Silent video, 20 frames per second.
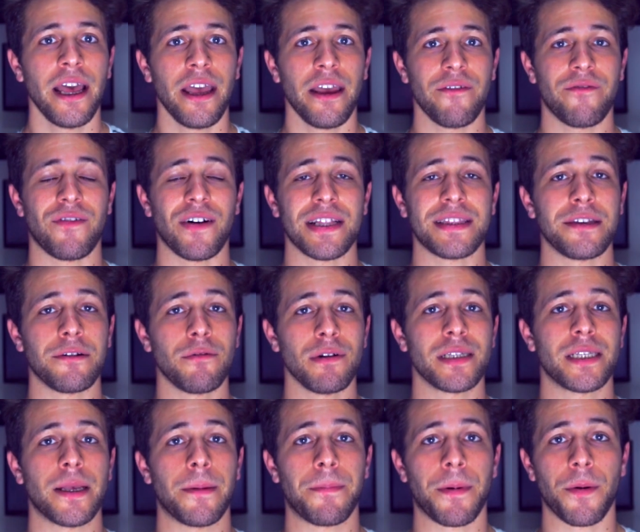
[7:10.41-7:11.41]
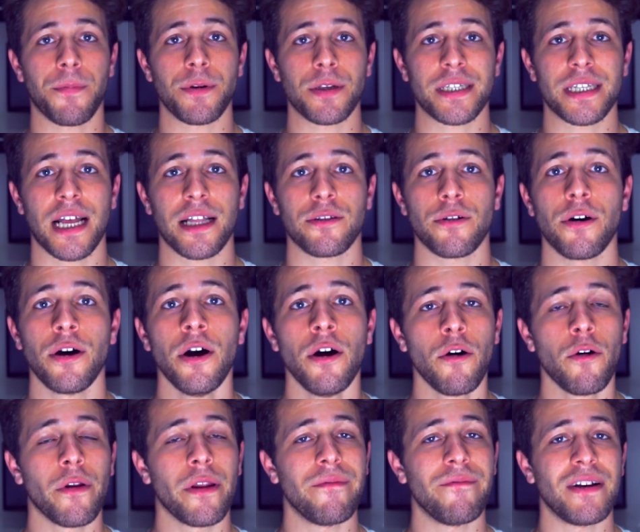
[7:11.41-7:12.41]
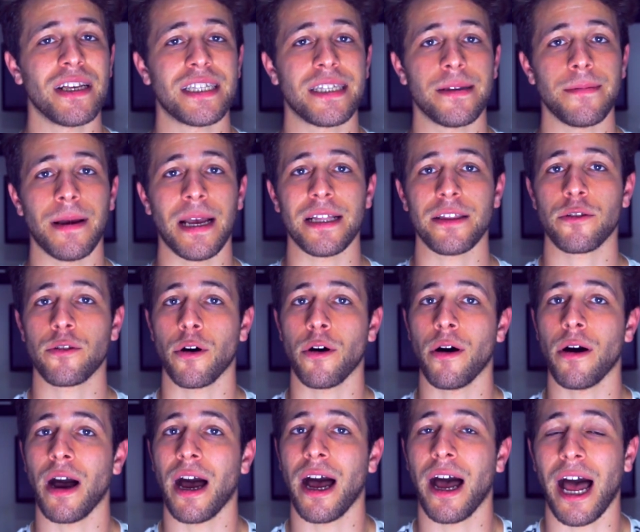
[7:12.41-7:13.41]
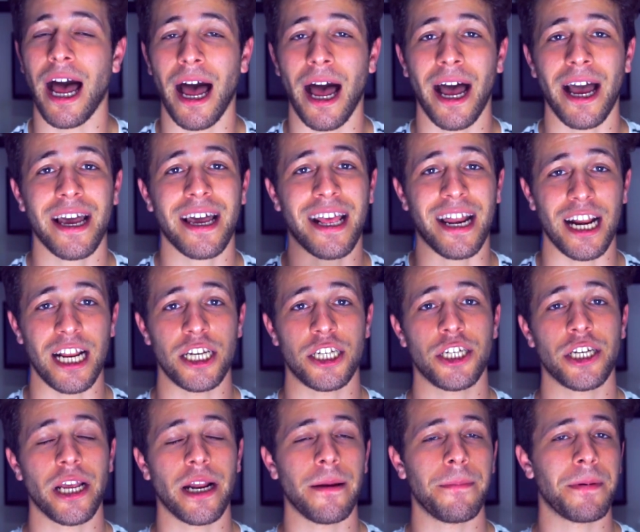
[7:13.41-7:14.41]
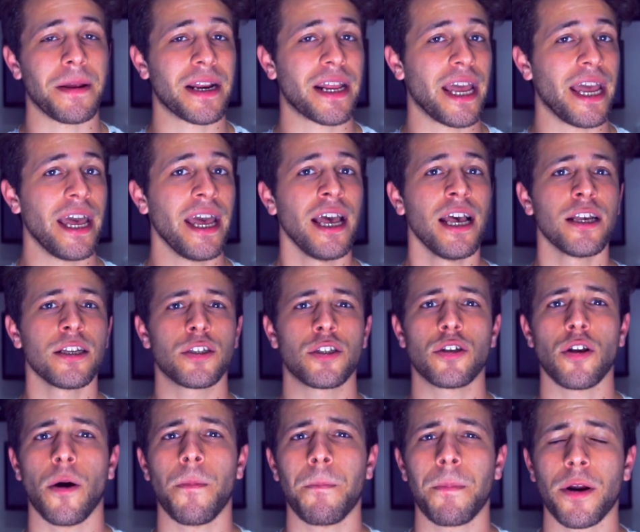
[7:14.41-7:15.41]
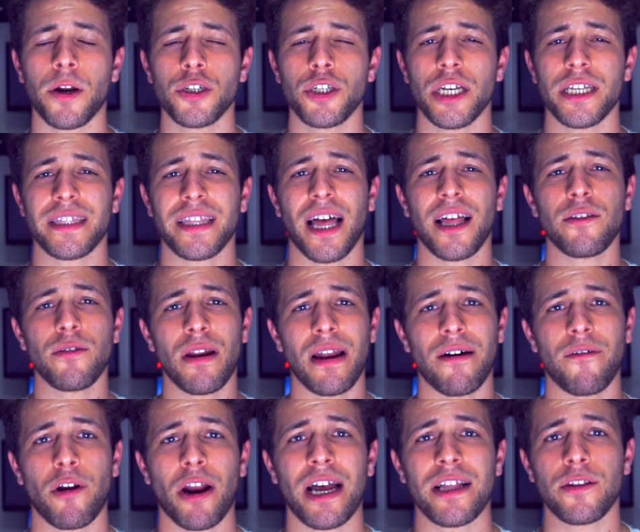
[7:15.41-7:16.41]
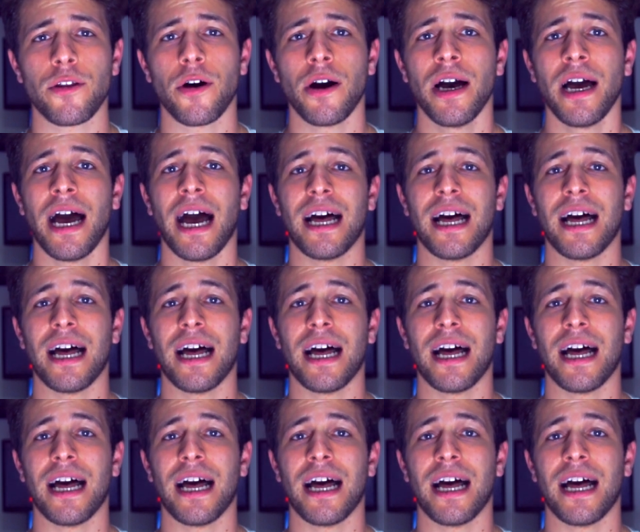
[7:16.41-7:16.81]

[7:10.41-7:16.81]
infatti questo è proprio stato un investimento a crescere perché sto progettando e lavorando